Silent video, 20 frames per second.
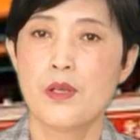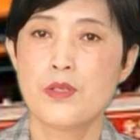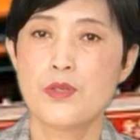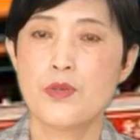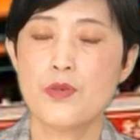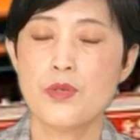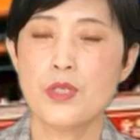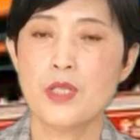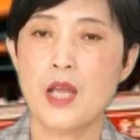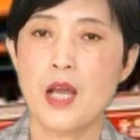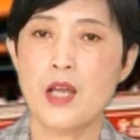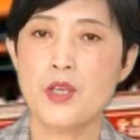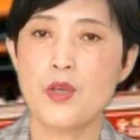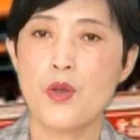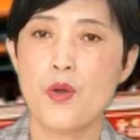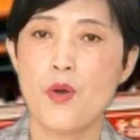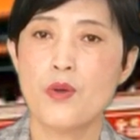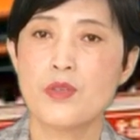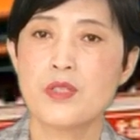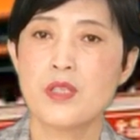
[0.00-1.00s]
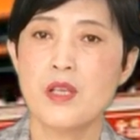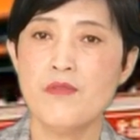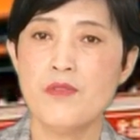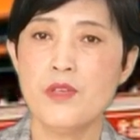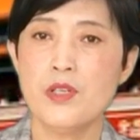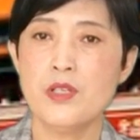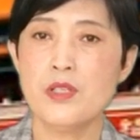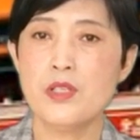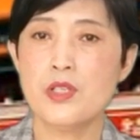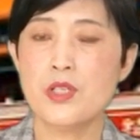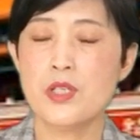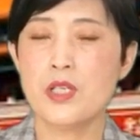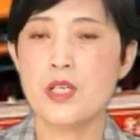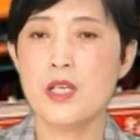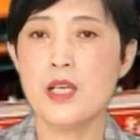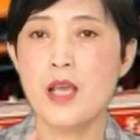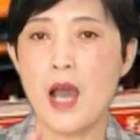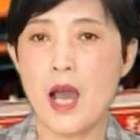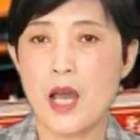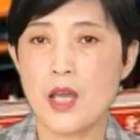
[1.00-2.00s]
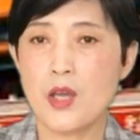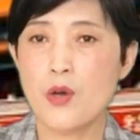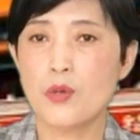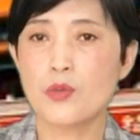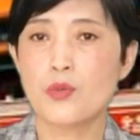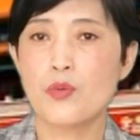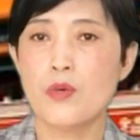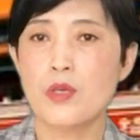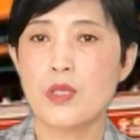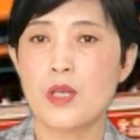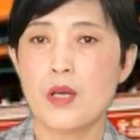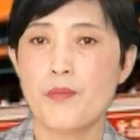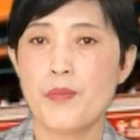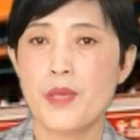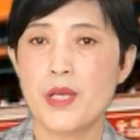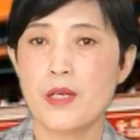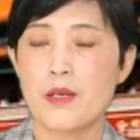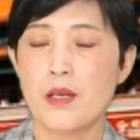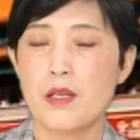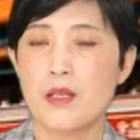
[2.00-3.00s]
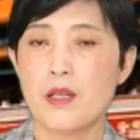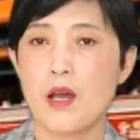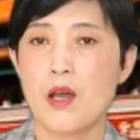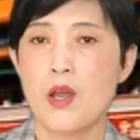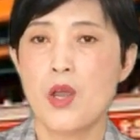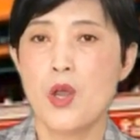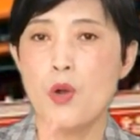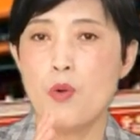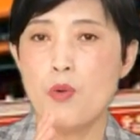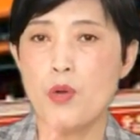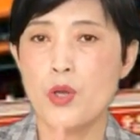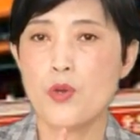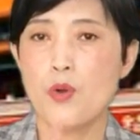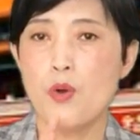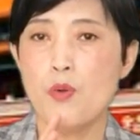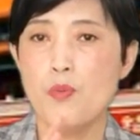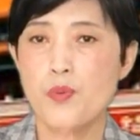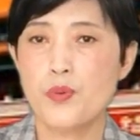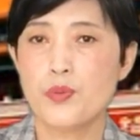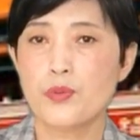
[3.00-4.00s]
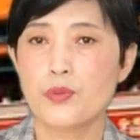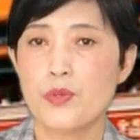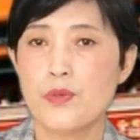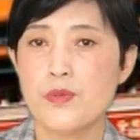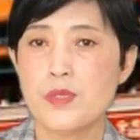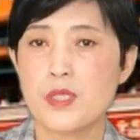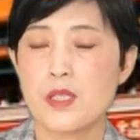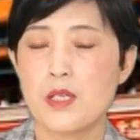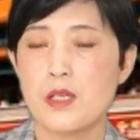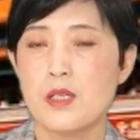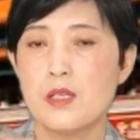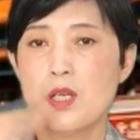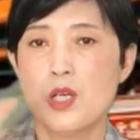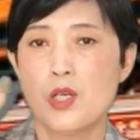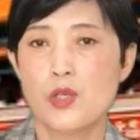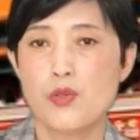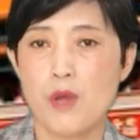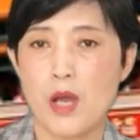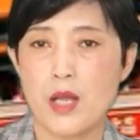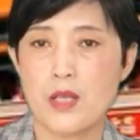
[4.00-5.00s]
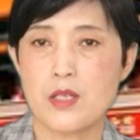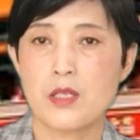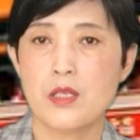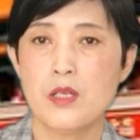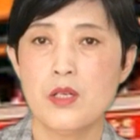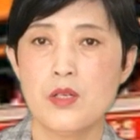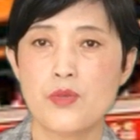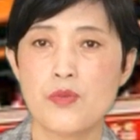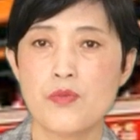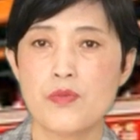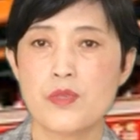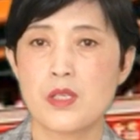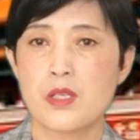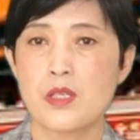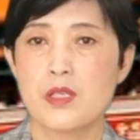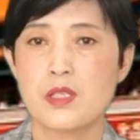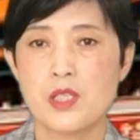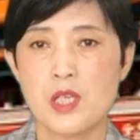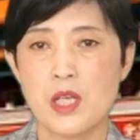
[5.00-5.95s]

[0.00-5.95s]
就是说他有三分之一还要多的病人呢会由普通型转成了重型，